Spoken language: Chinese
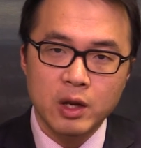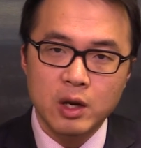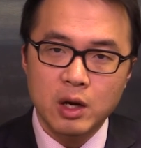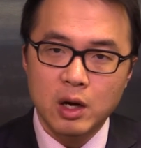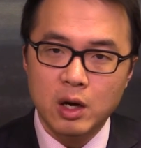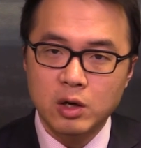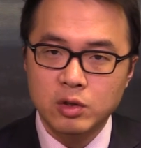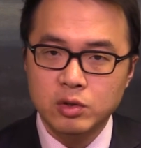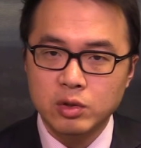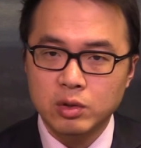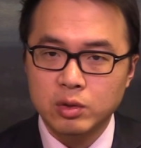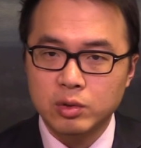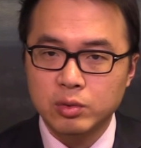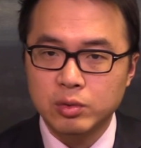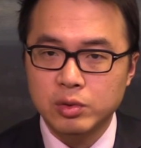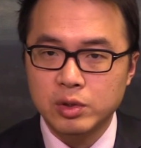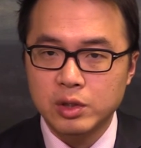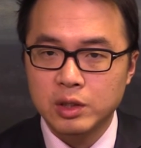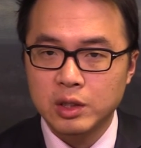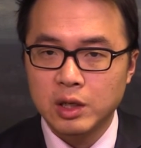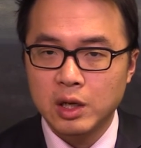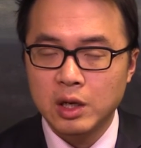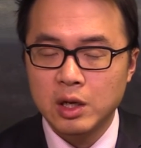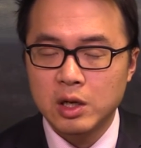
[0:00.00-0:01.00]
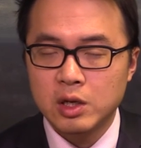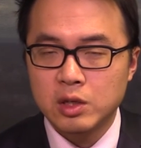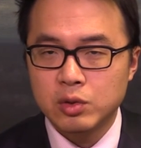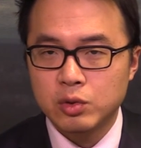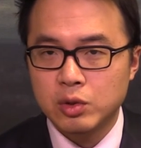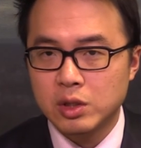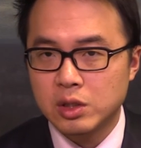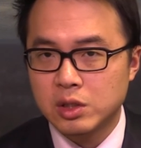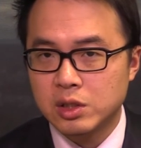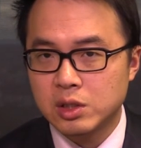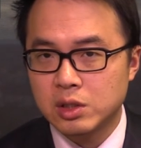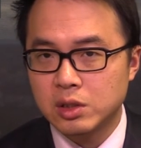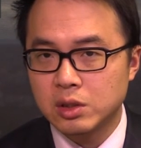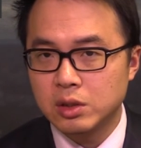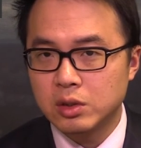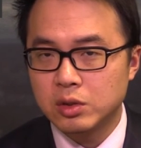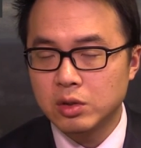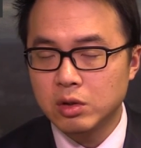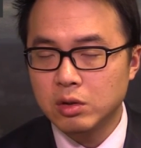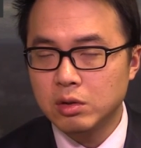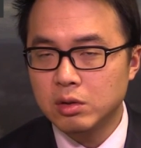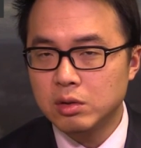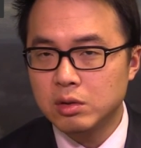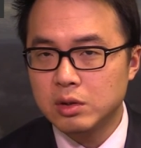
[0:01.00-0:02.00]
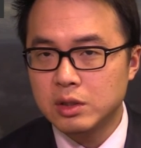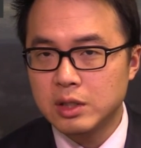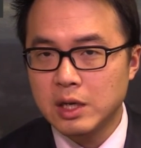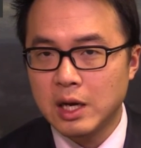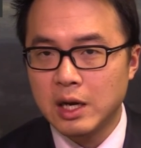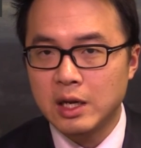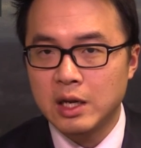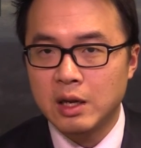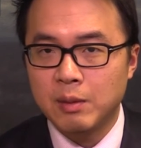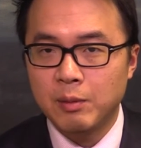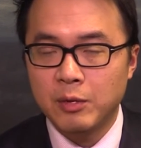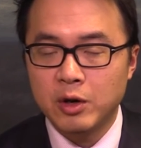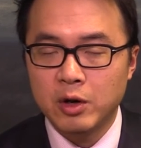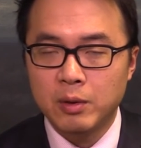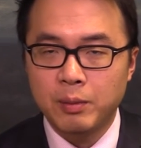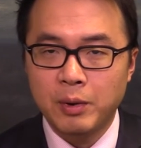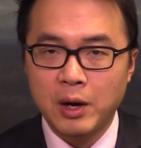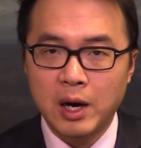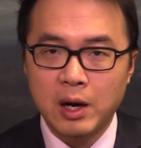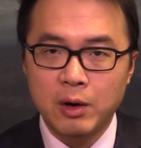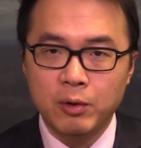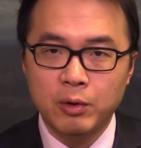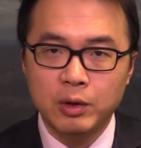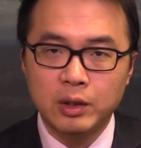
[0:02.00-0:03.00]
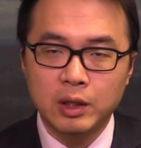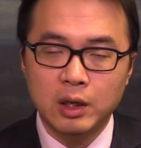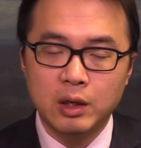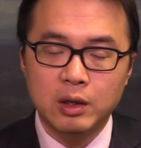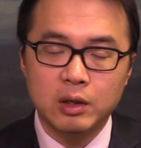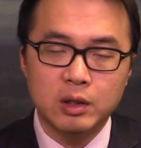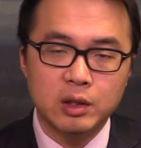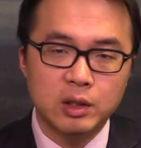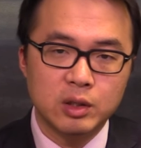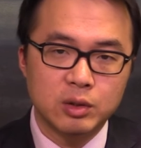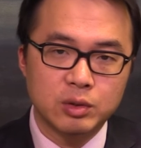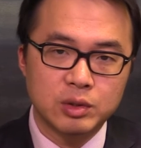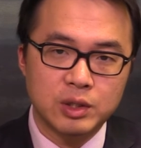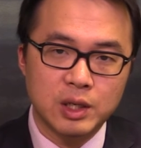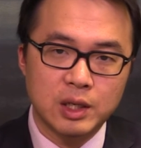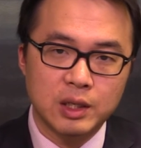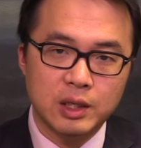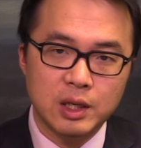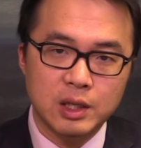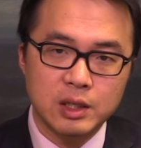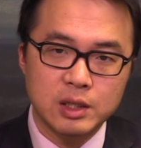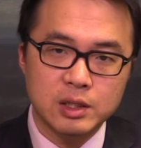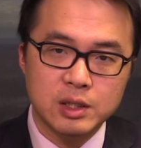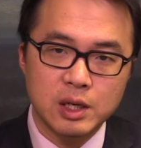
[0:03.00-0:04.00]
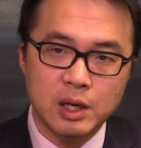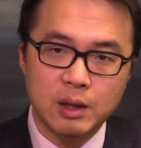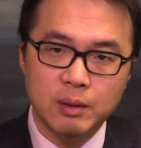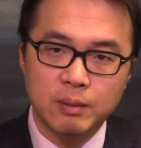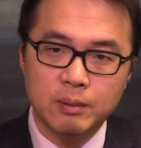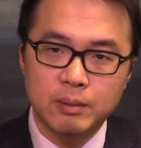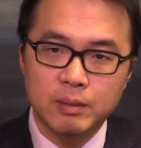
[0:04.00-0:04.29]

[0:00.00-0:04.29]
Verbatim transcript: 澳洲股市呢，却始终再也没有爬回到六千点以上，